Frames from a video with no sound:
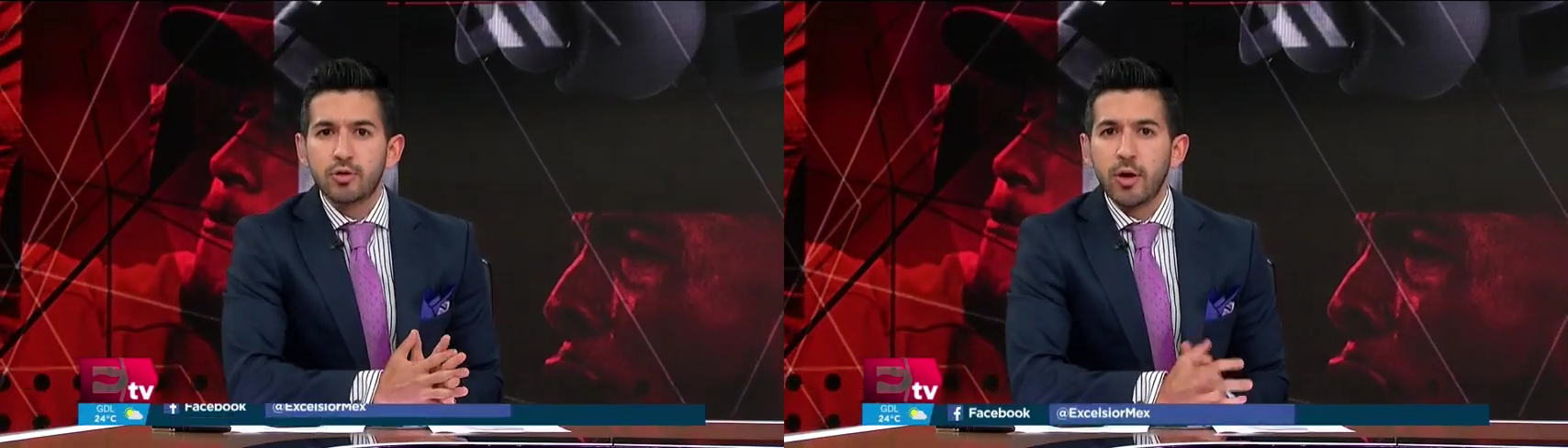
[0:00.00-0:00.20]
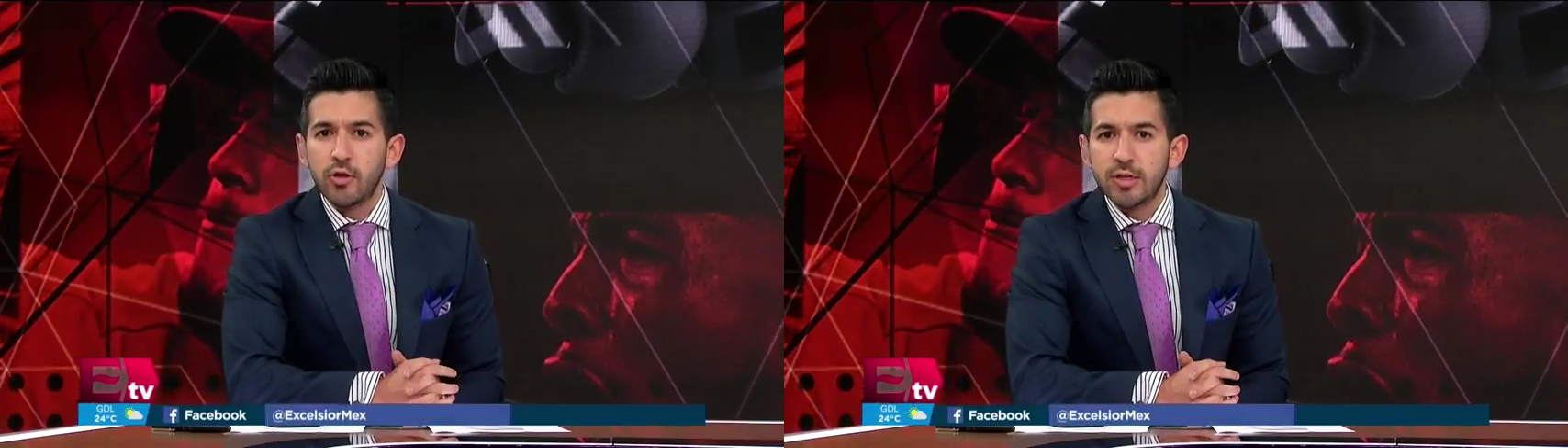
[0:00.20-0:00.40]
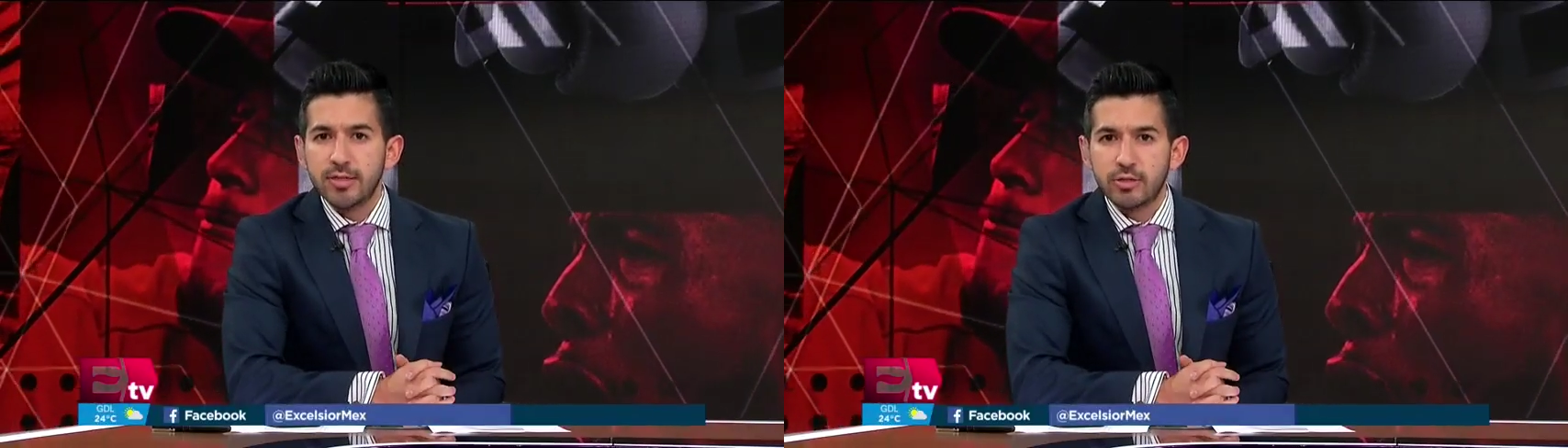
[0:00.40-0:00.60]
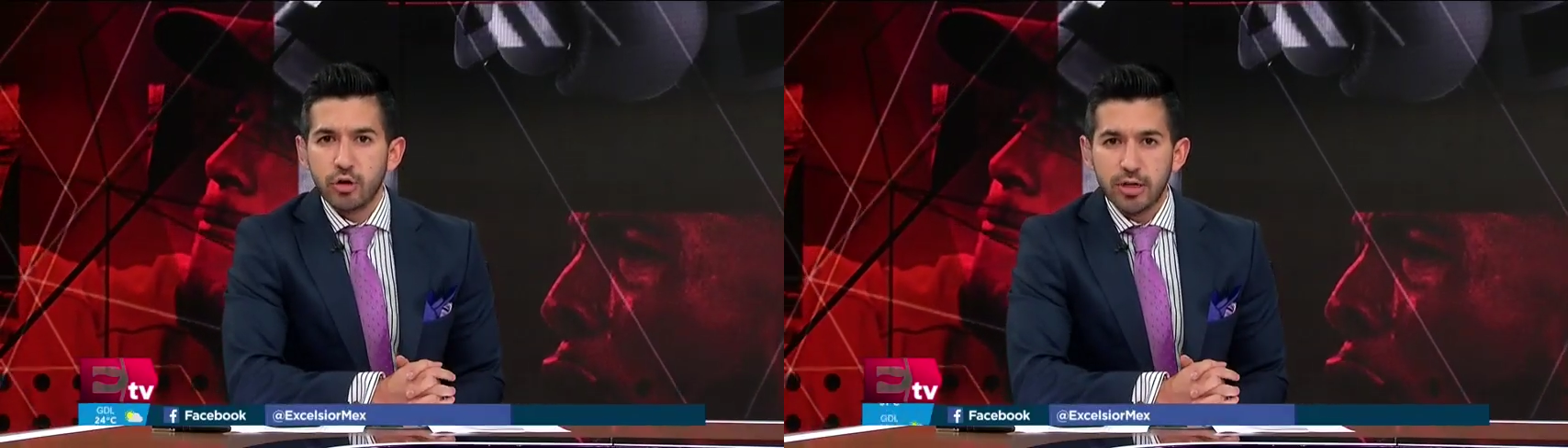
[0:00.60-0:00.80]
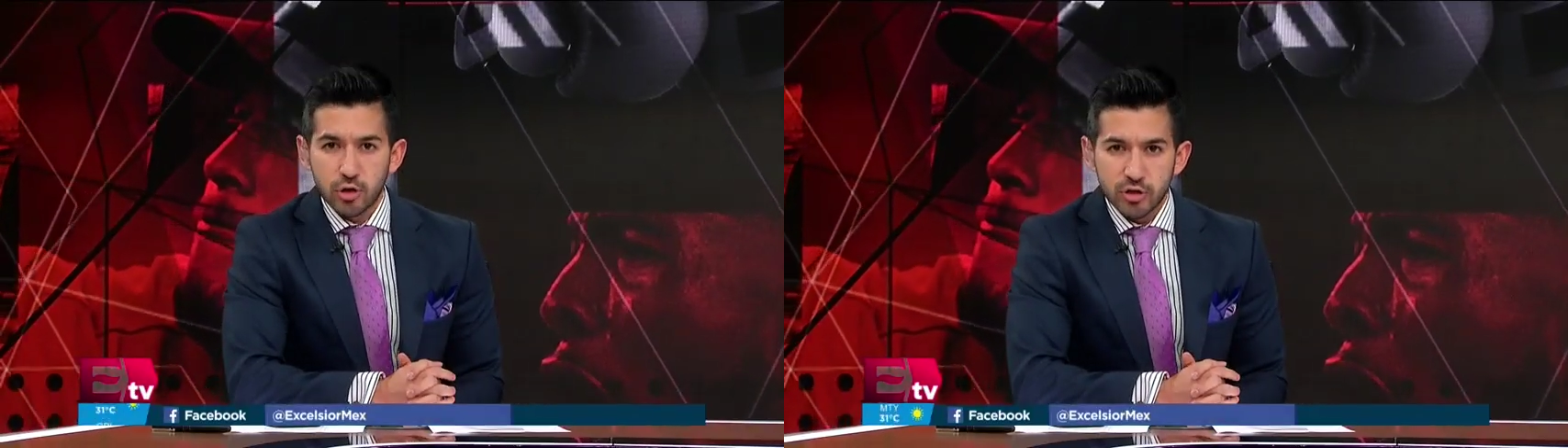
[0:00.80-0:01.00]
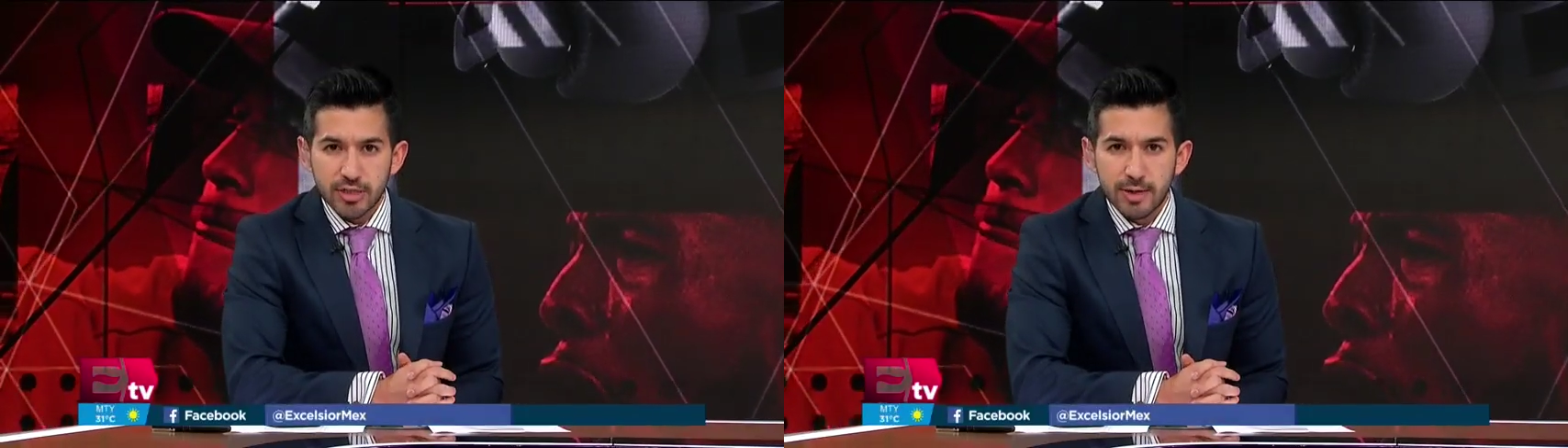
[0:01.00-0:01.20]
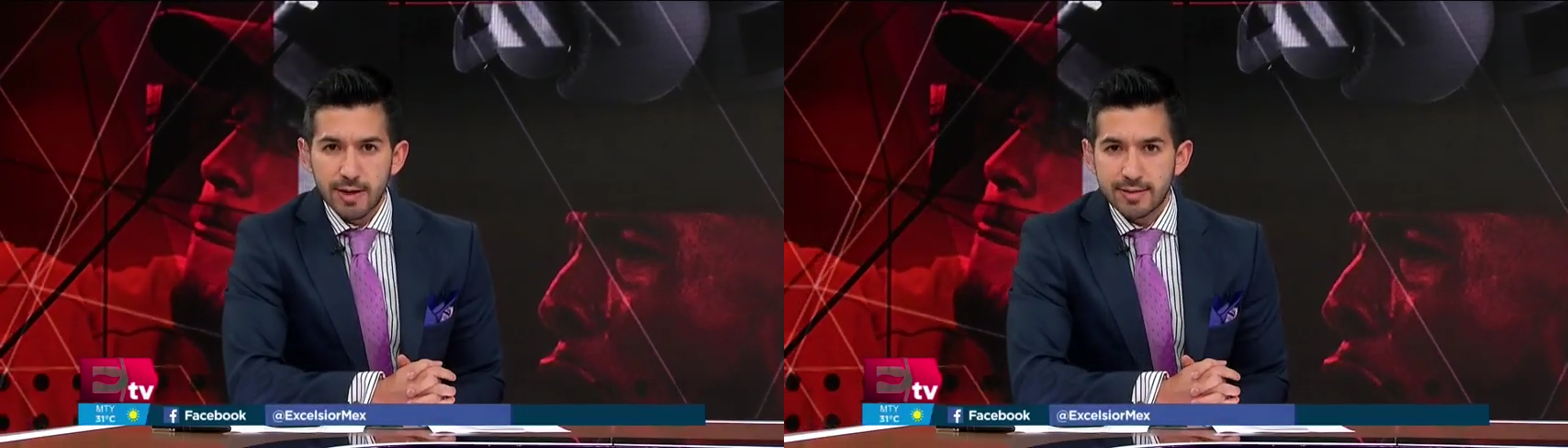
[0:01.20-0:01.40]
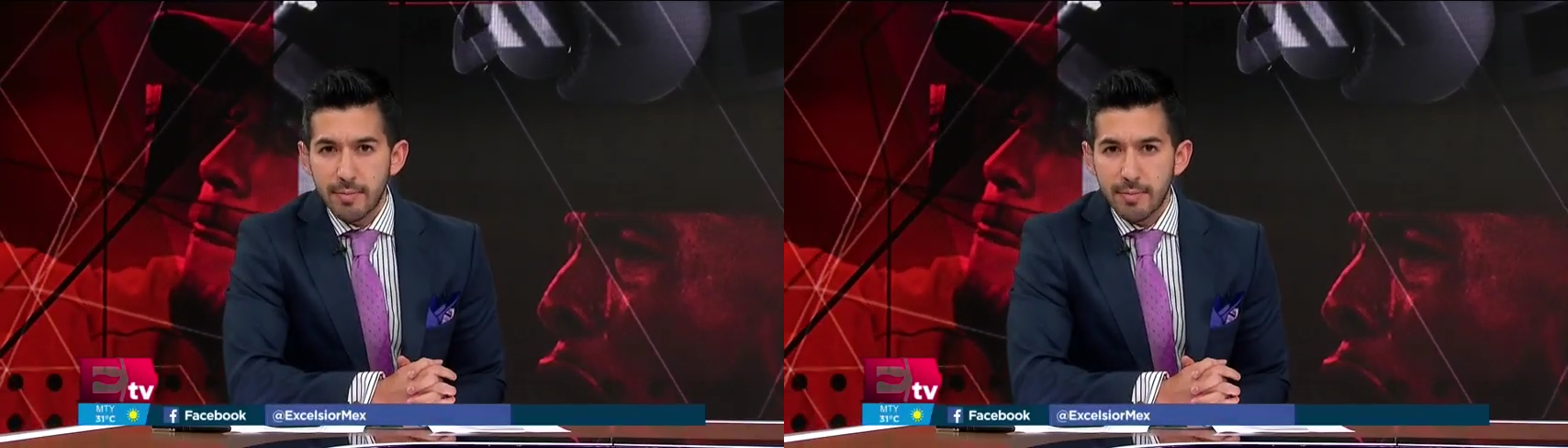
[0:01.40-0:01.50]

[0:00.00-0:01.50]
jugadores históricos de Chivas y